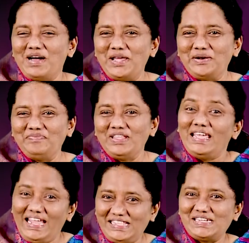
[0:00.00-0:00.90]
மாறும்
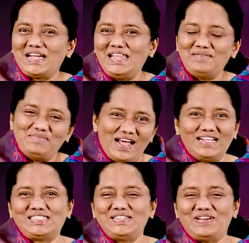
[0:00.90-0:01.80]
எதிர்காலம்
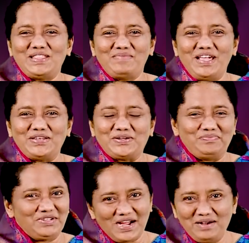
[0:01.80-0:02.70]

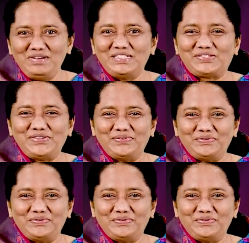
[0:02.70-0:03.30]
ஆசீர்வாதமாயிருக்கும் இருக்கும் காட் பிளஸ் யூ